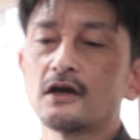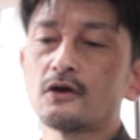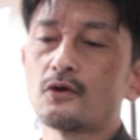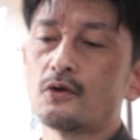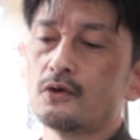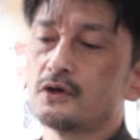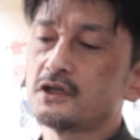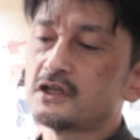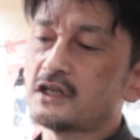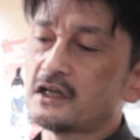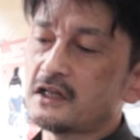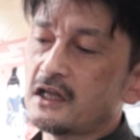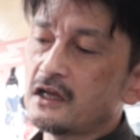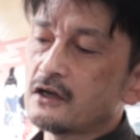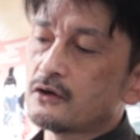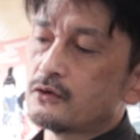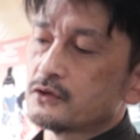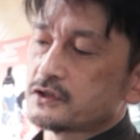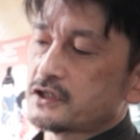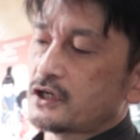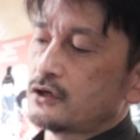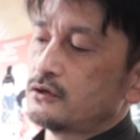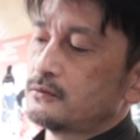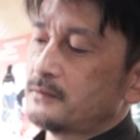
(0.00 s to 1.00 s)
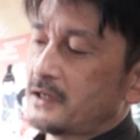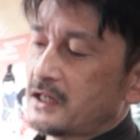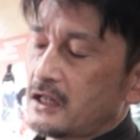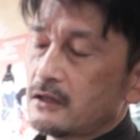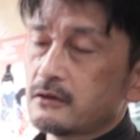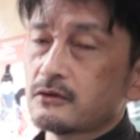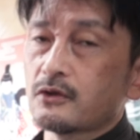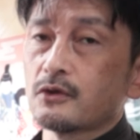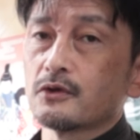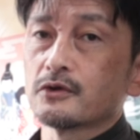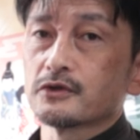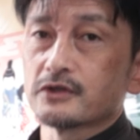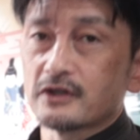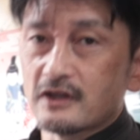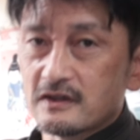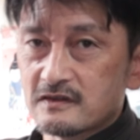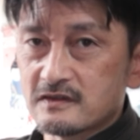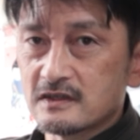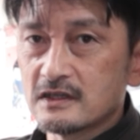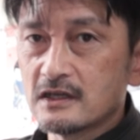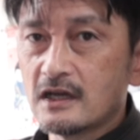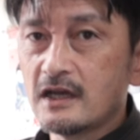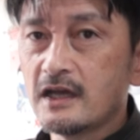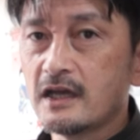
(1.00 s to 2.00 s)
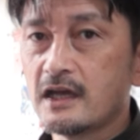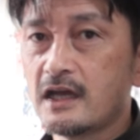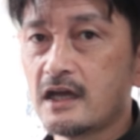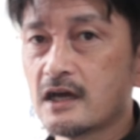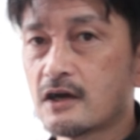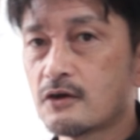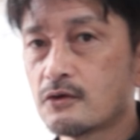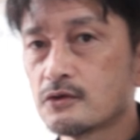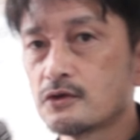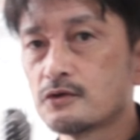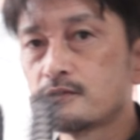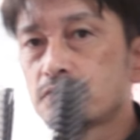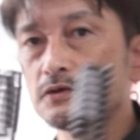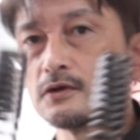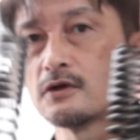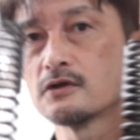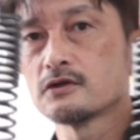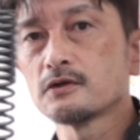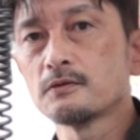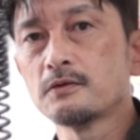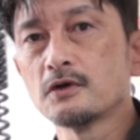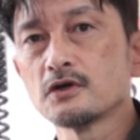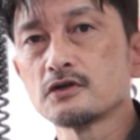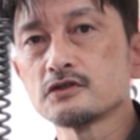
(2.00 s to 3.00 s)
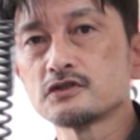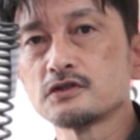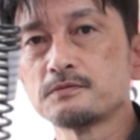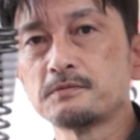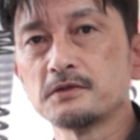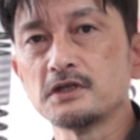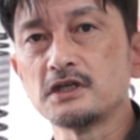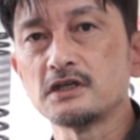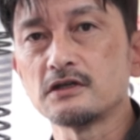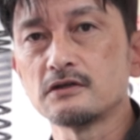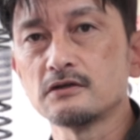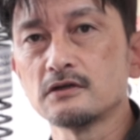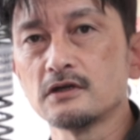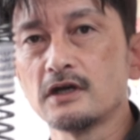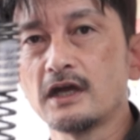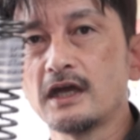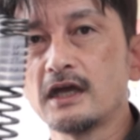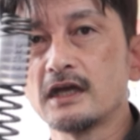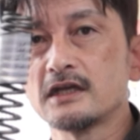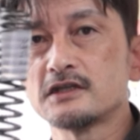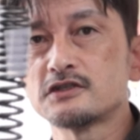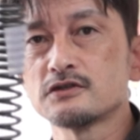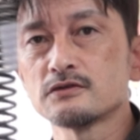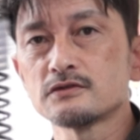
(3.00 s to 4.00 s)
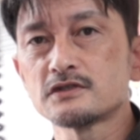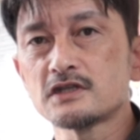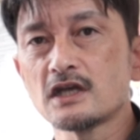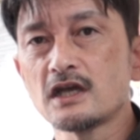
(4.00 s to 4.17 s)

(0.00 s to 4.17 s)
こういったね、工作が生まれるということです。このフロントフォークスプリング、純